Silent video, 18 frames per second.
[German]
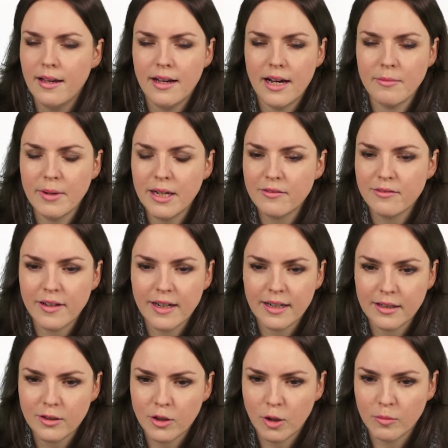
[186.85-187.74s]
Am
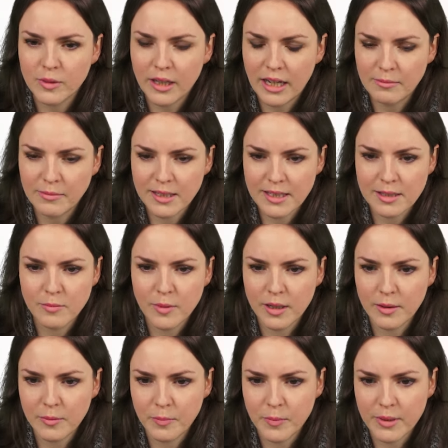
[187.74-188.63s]
Anfang kommt einem das
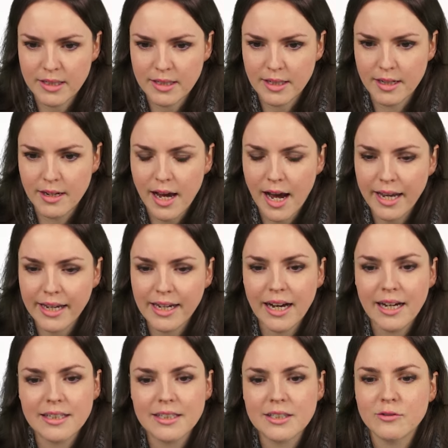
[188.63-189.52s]
immer ein bisschen
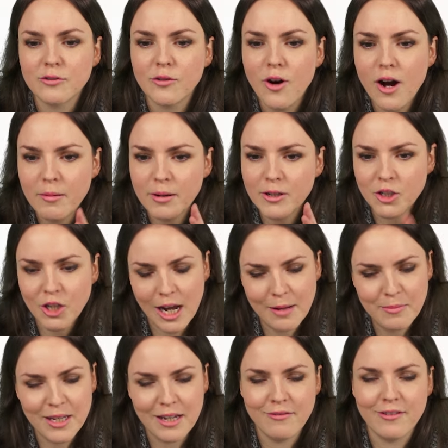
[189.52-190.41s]
eigenartig vor, aber
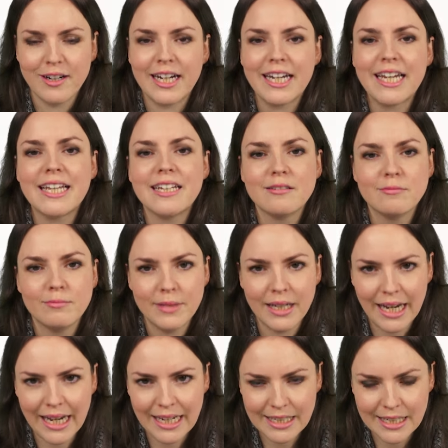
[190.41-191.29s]
schreibt es einfach hin,
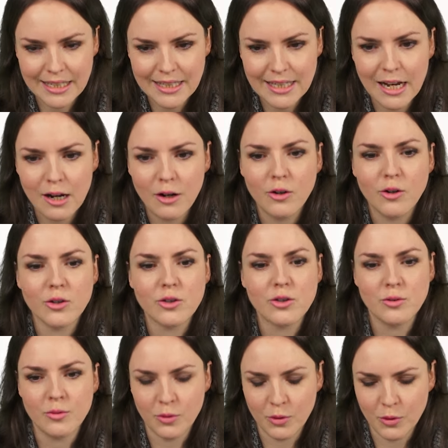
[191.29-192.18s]
rechnet es
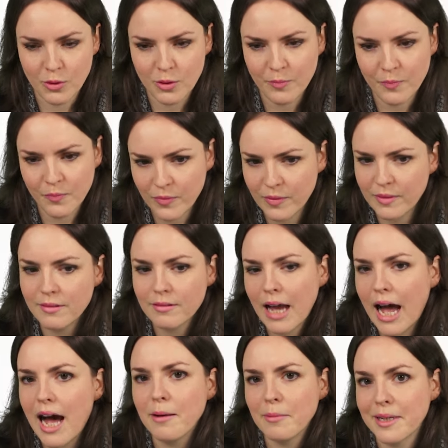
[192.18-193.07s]
aus und
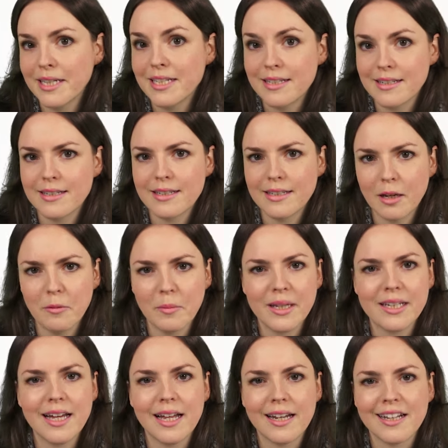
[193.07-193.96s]
arbeitet
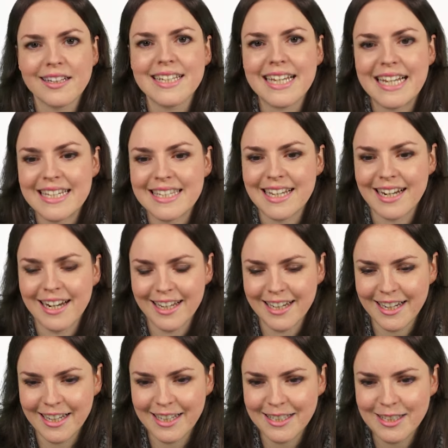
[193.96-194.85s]
damit. Anders geht es dann
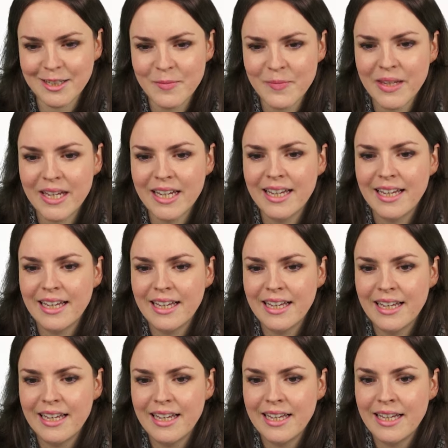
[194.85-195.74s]
leider nicht.
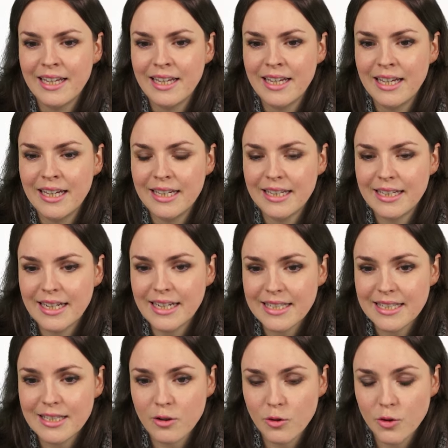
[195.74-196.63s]

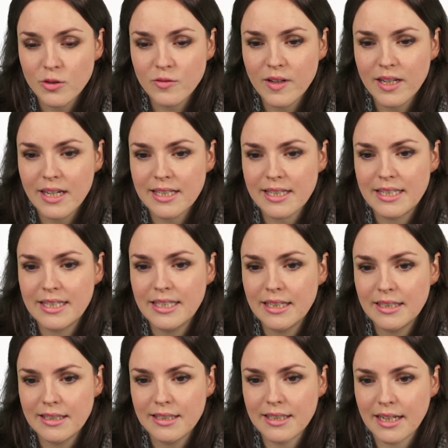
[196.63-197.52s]
Jetzt lösen wir das
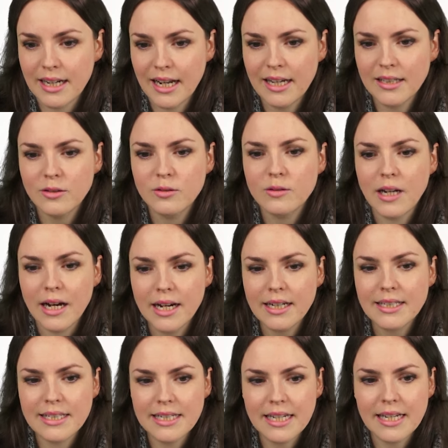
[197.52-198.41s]
hier, diese Gleichung
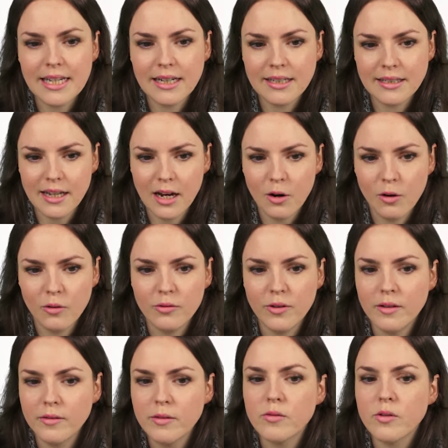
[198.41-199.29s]
nach dx auf,
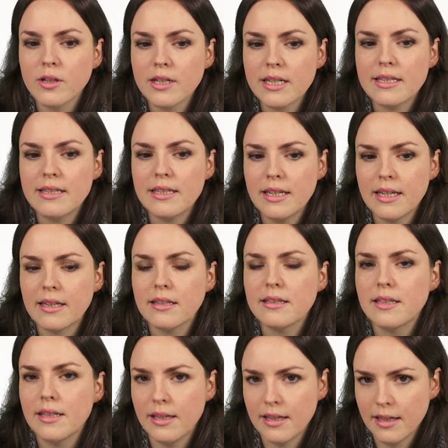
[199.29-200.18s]
weil wir wollen das
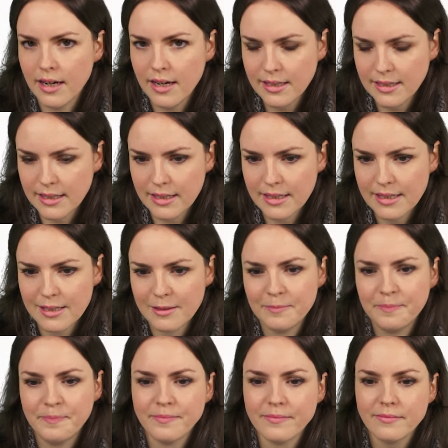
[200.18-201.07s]
dx hier ja ersetzen.